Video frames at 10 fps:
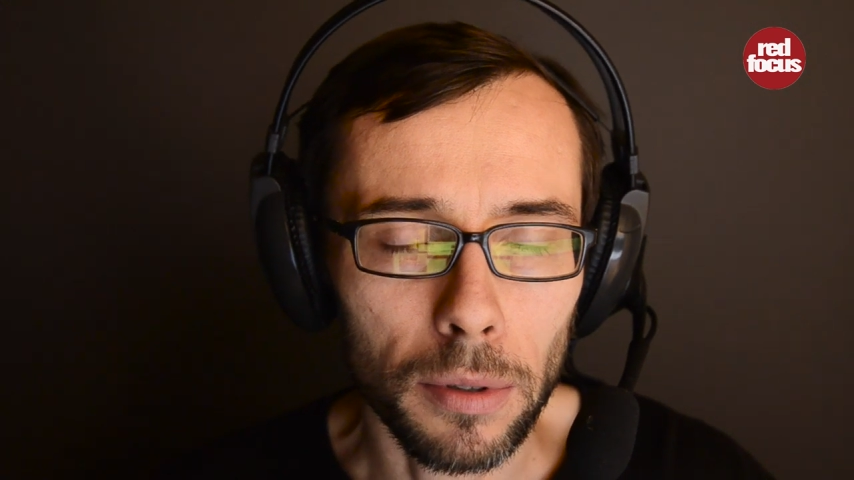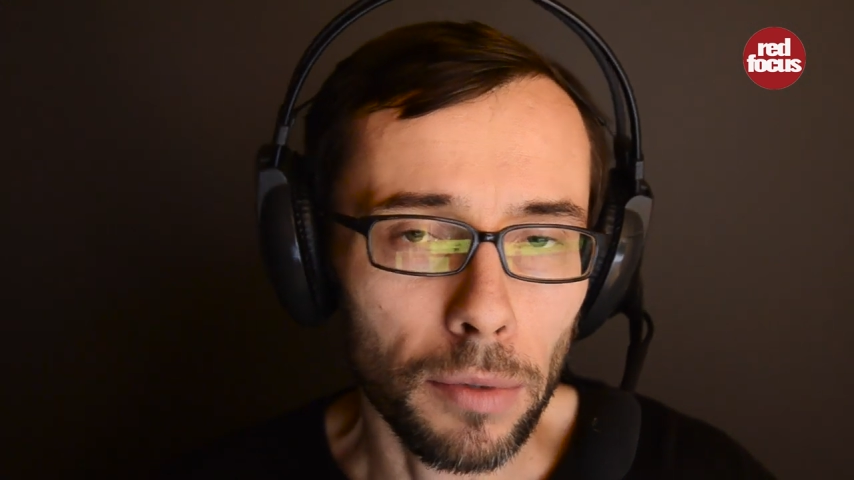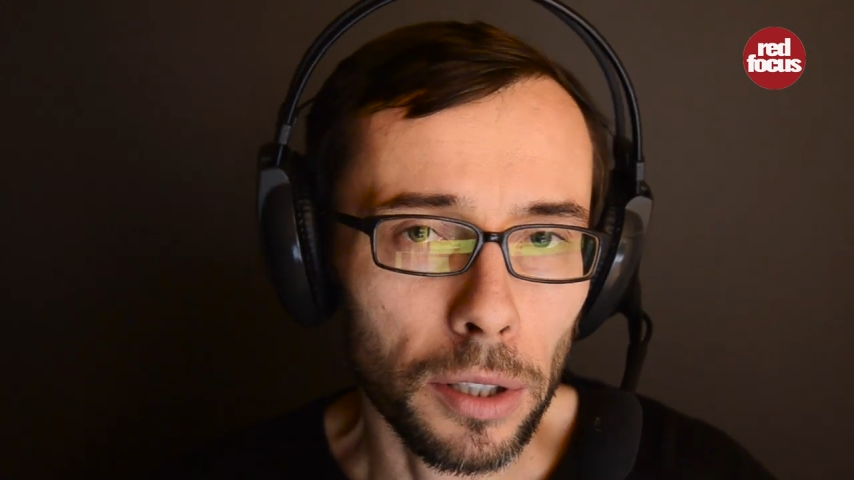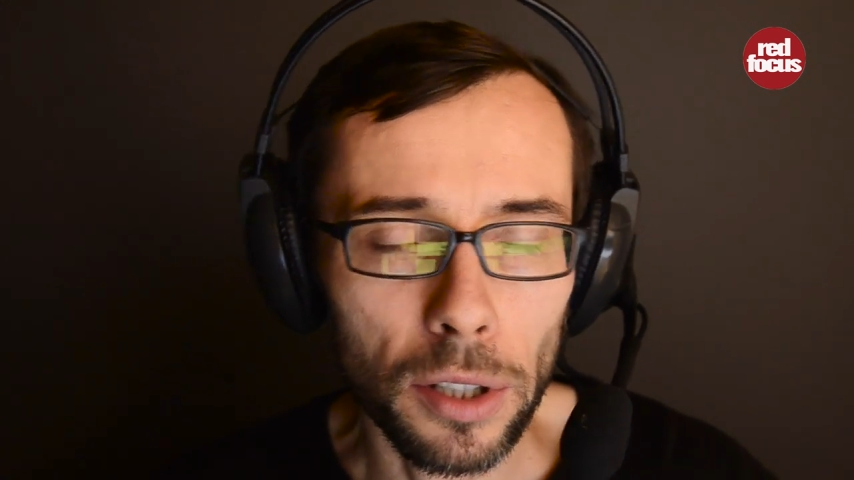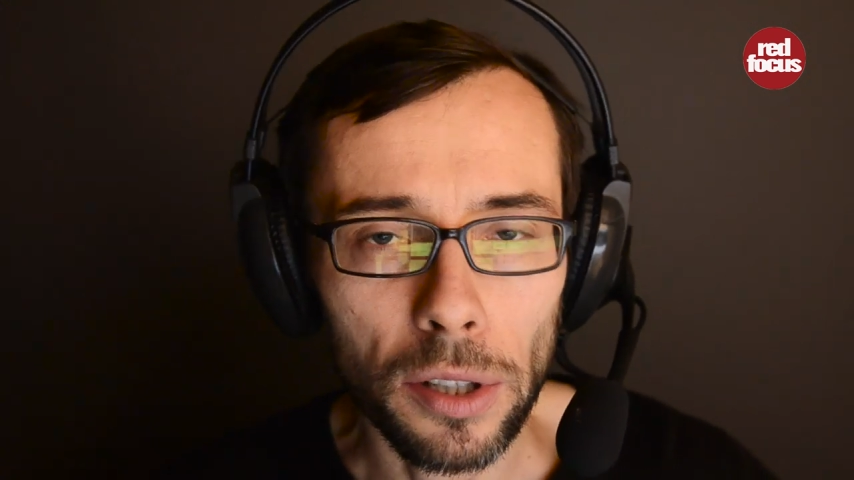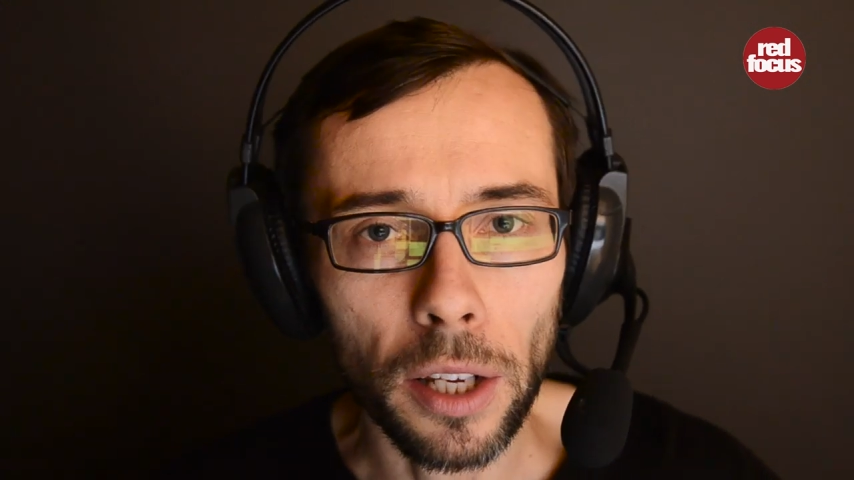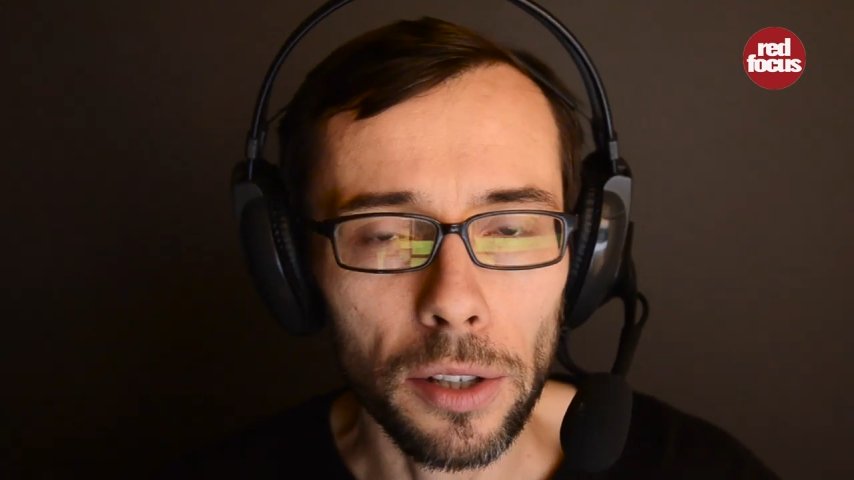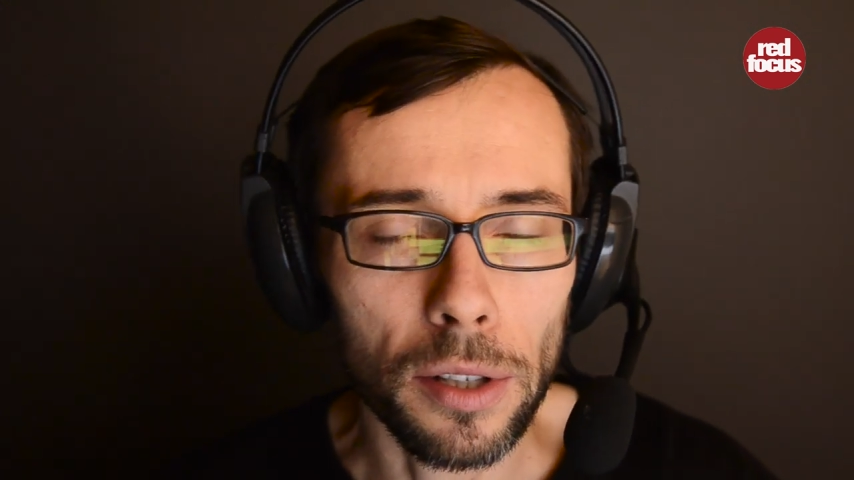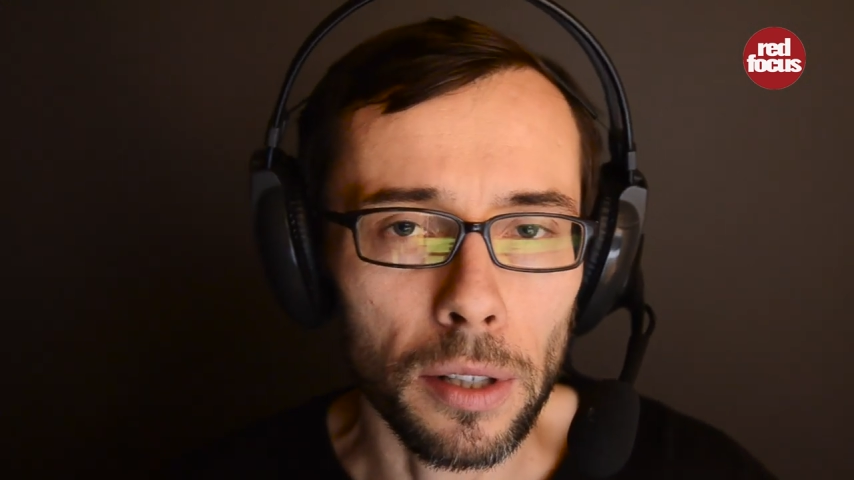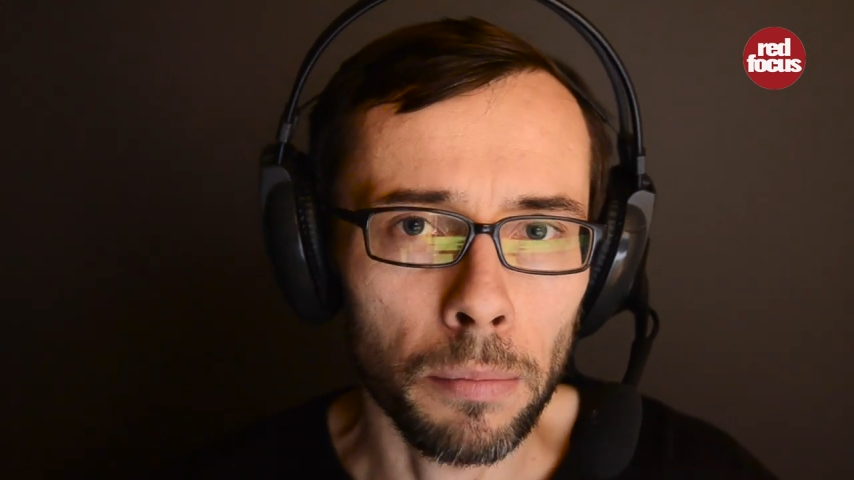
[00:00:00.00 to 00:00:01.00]
no właśnie,
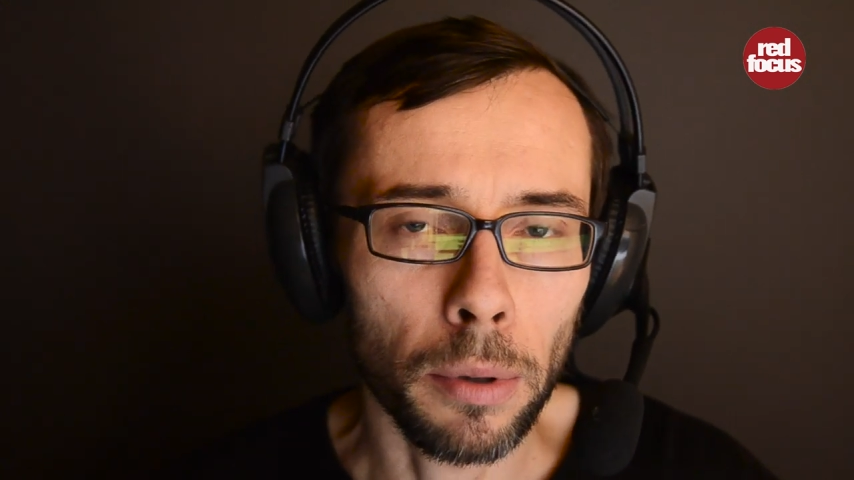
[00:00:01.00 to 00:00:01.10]
sieci,